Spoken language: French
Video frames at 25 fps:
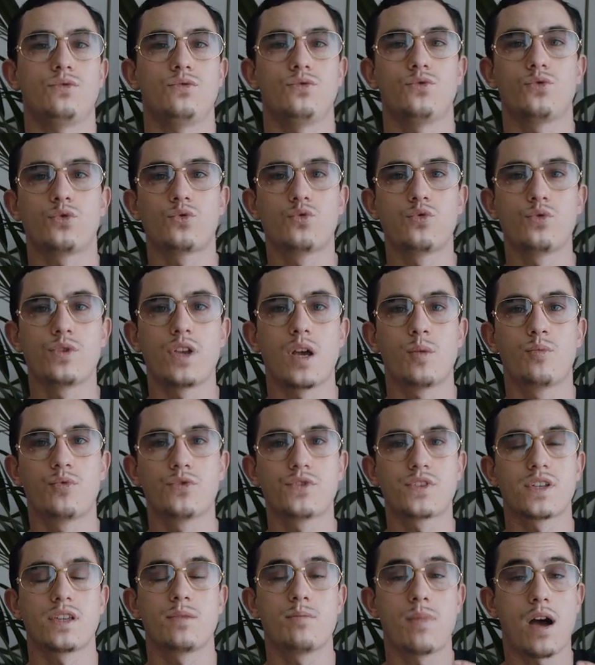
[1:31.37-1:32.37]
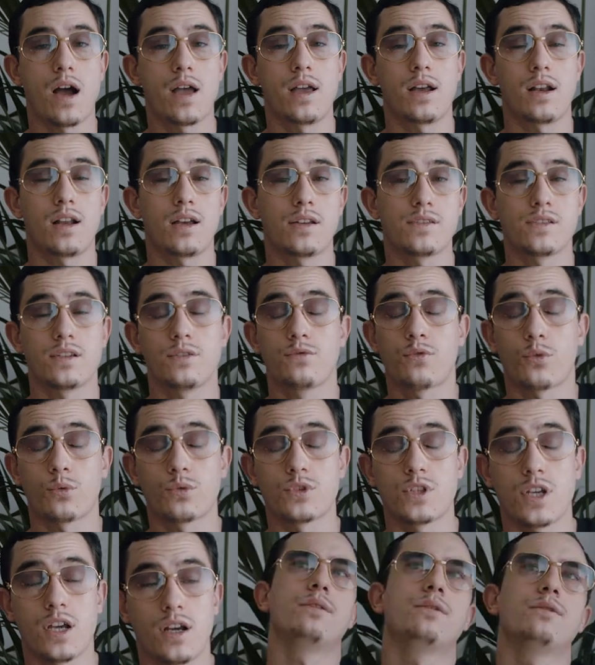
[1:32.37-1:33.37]
Du coup, il n'y a plus cette barrière-là, cette
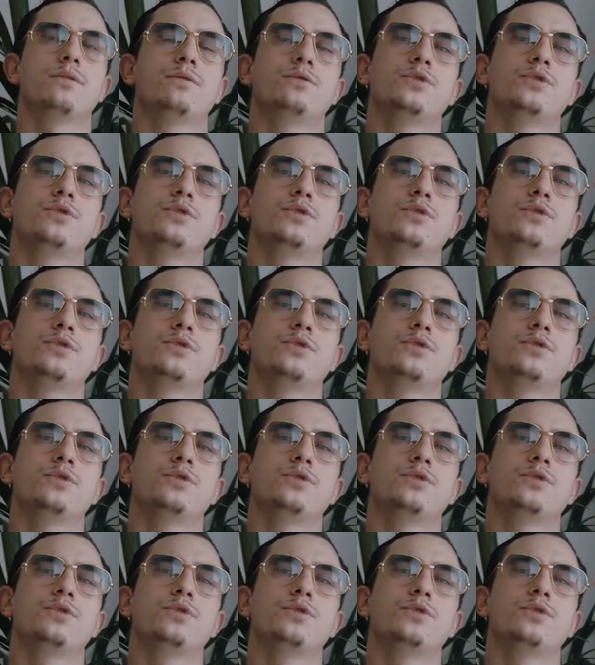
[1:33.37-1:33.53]
frontière.